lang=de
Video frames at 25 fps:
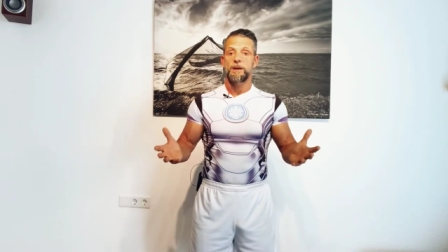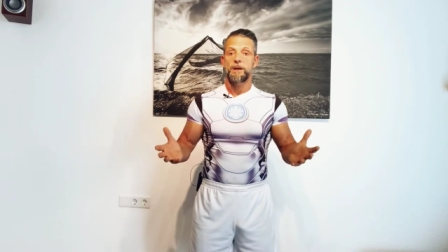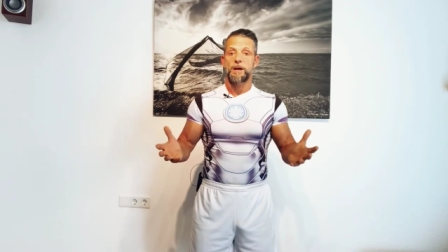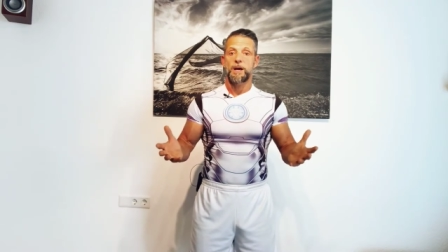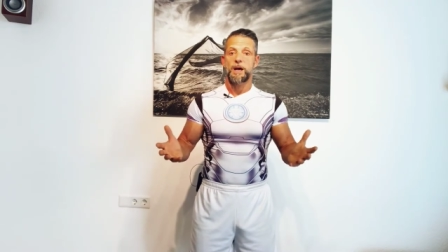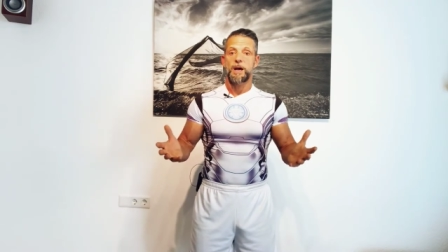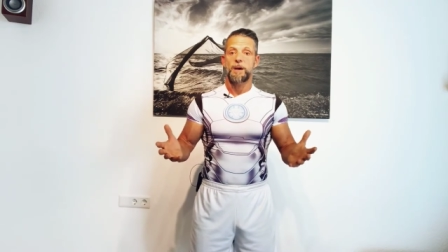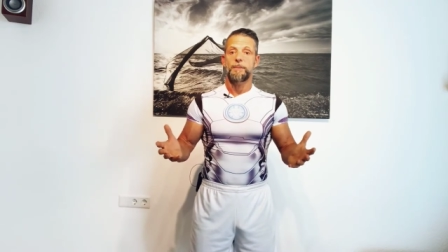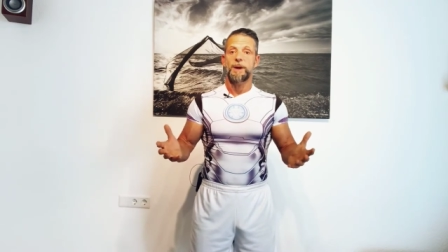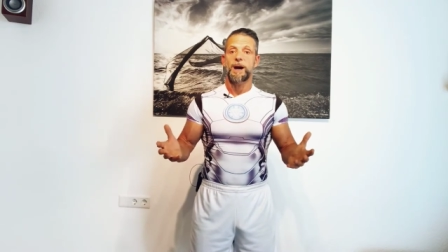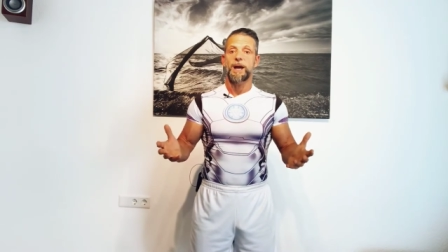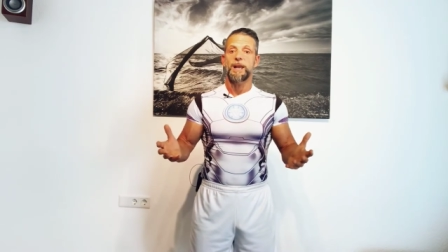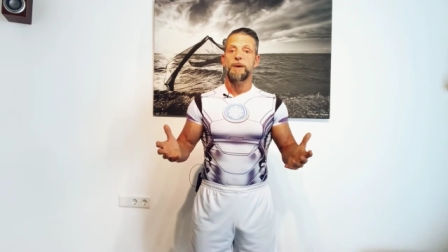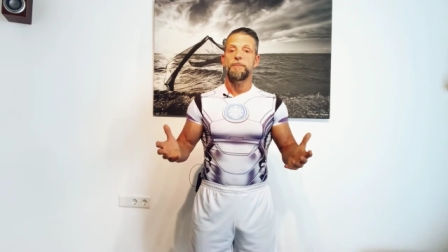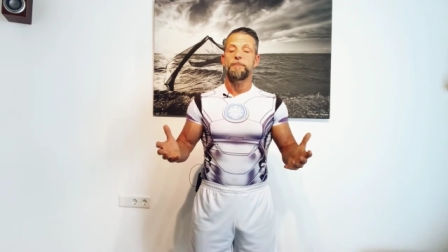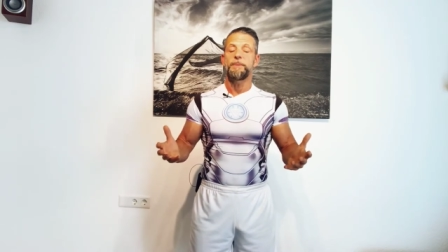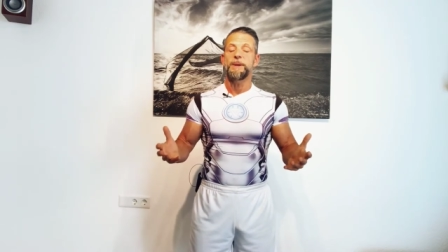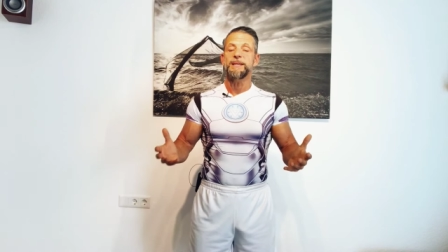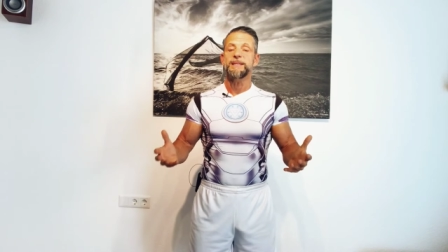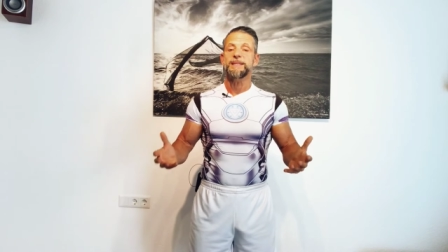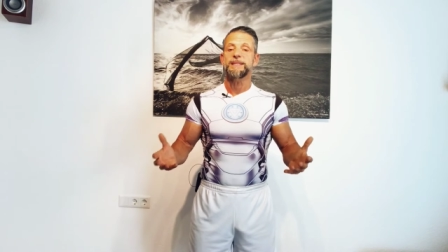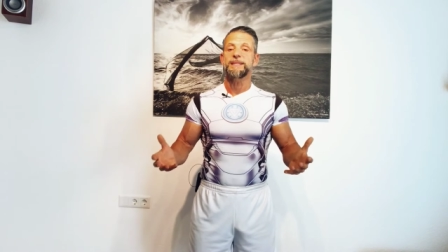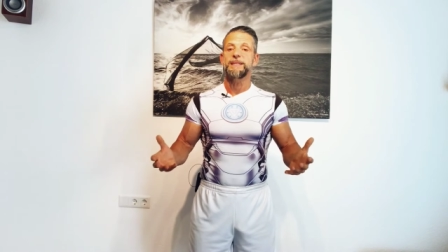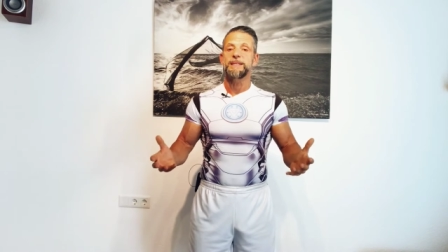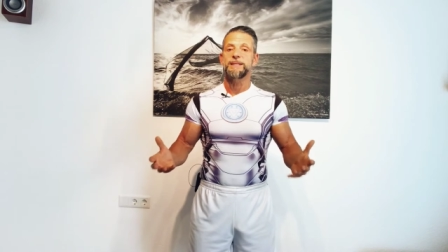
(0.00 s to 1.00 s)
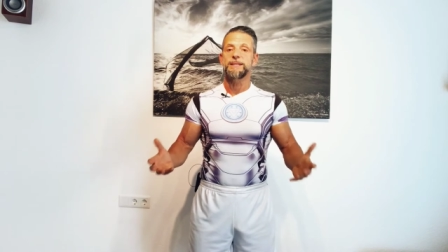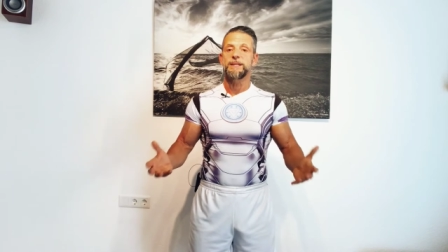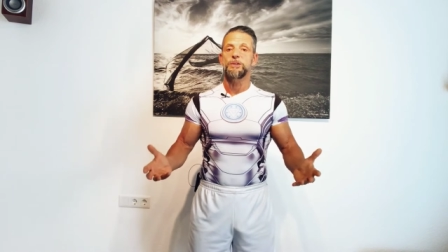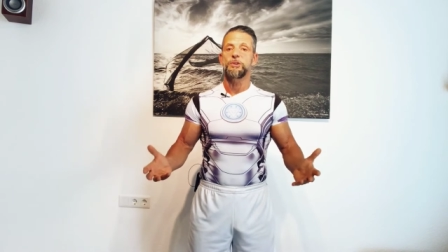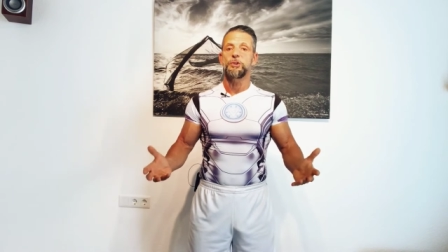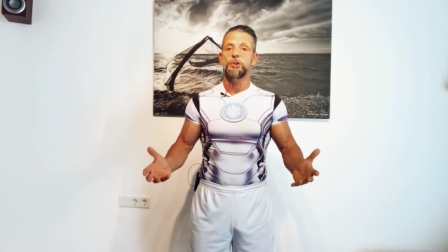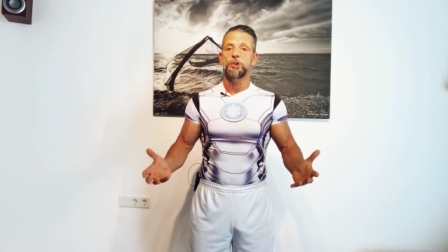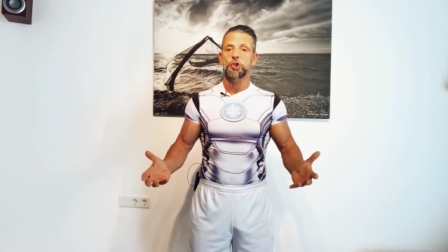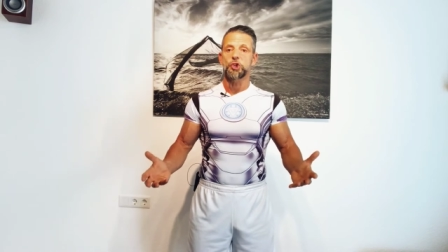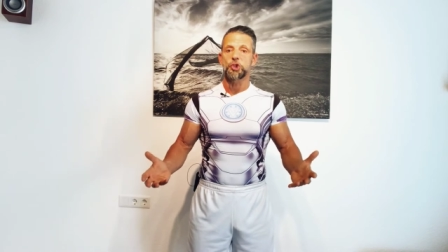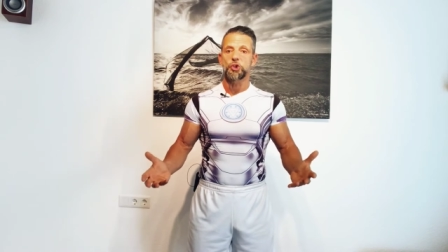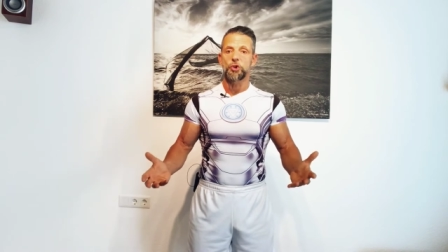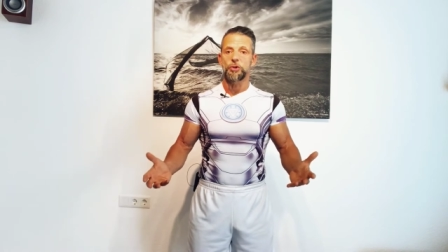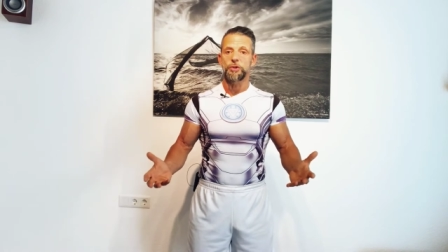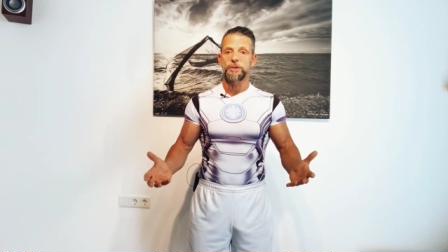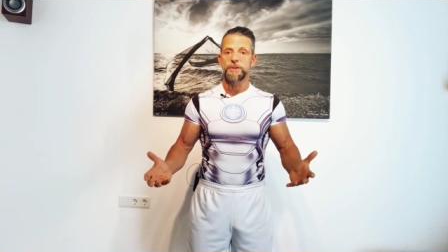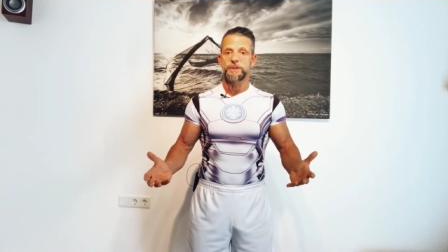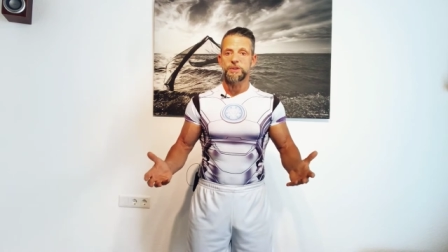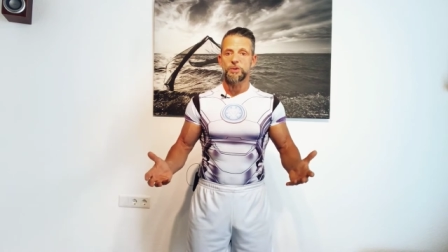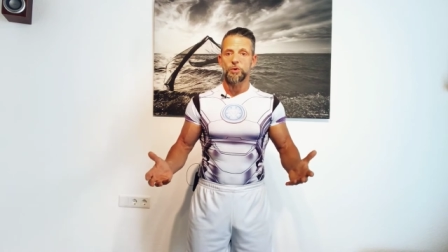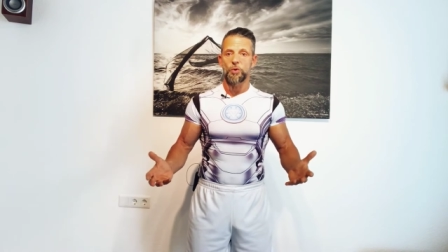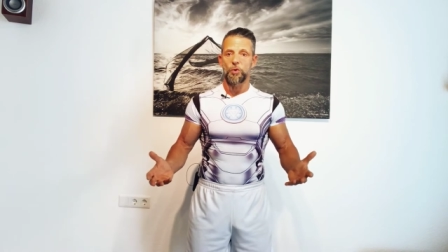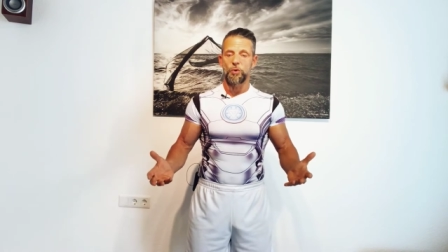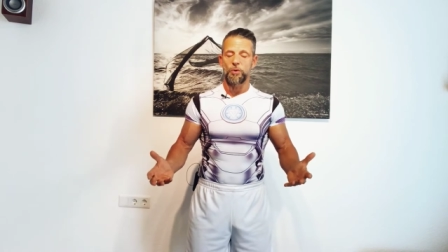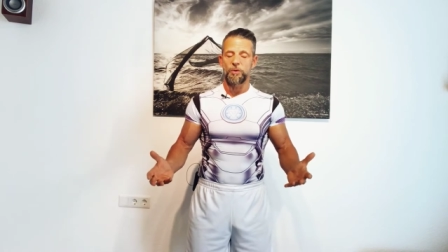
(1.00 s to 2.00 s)
Am allerbesten ist natürlich schon
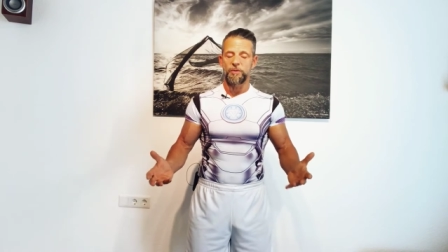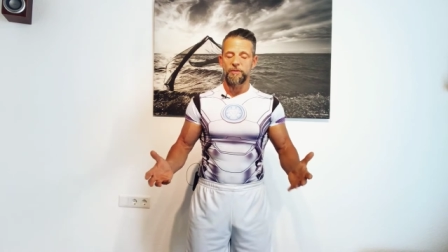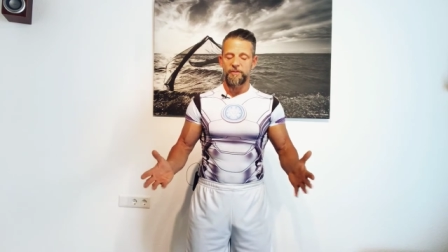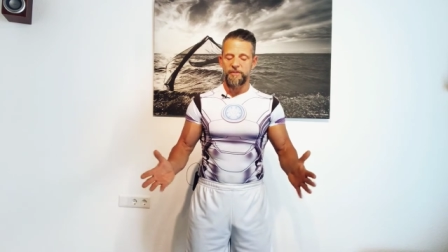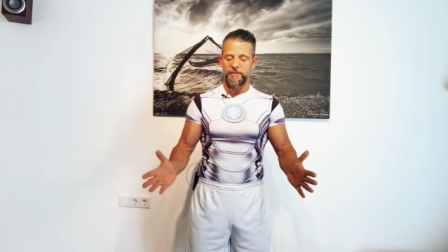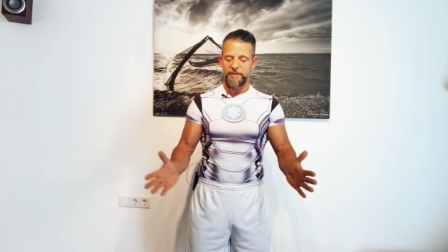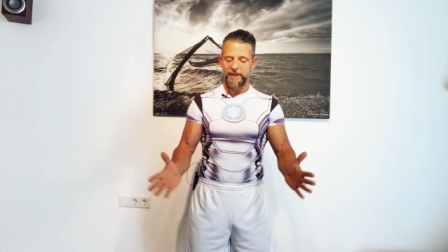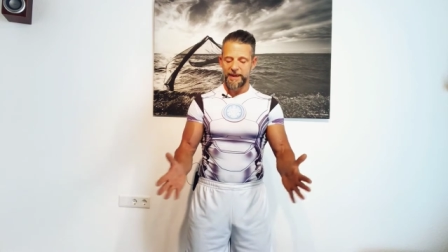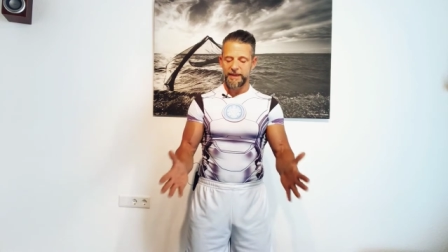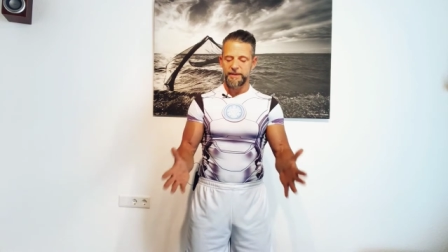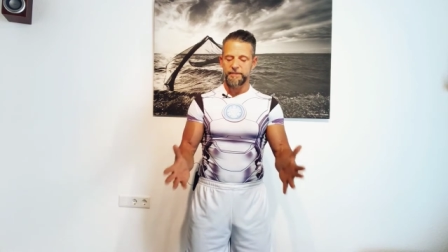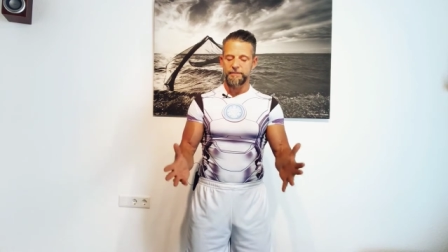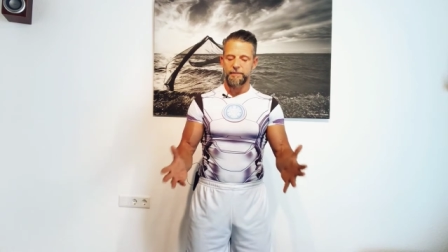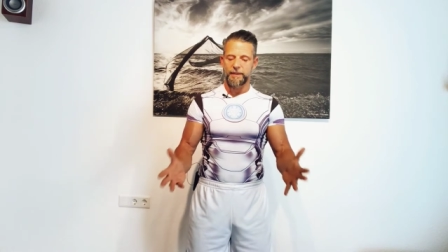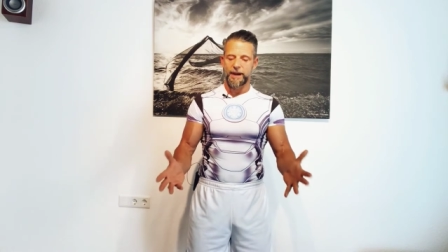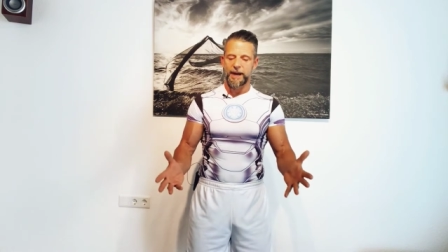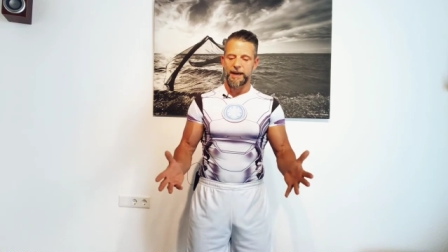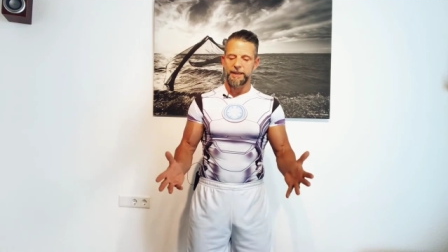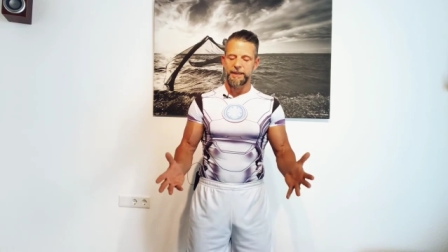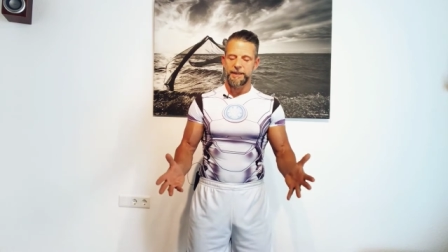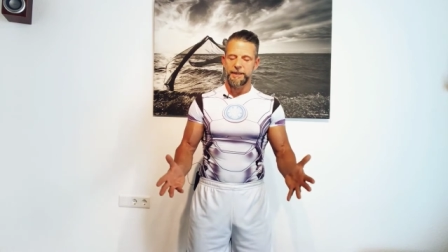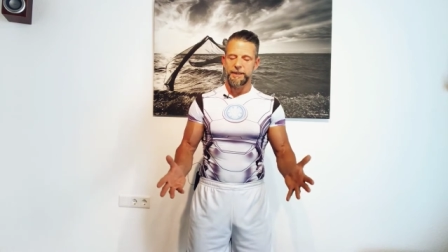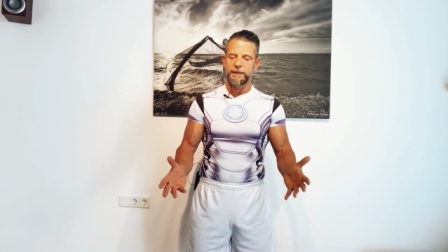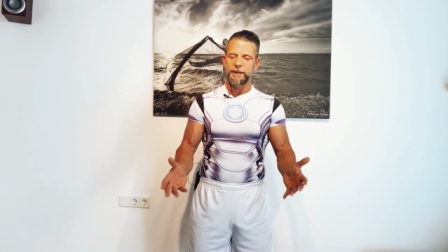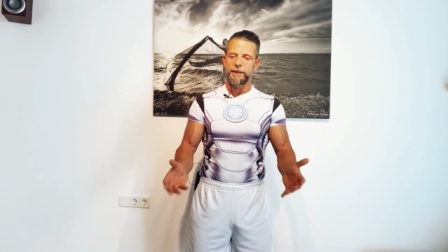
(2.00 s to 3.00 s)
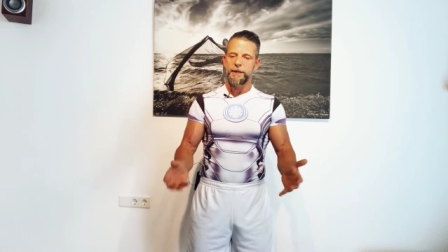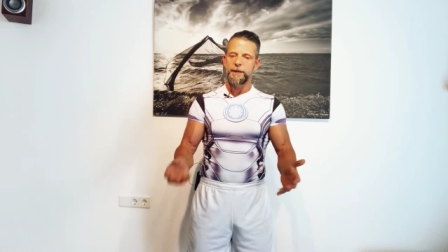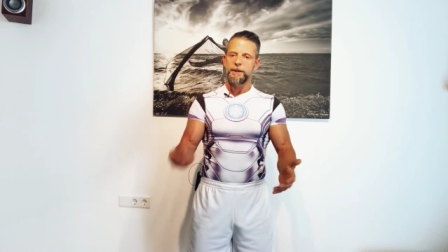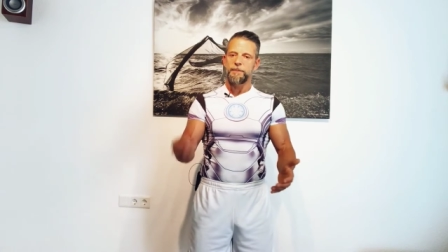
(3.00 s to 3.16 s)
so, wenn man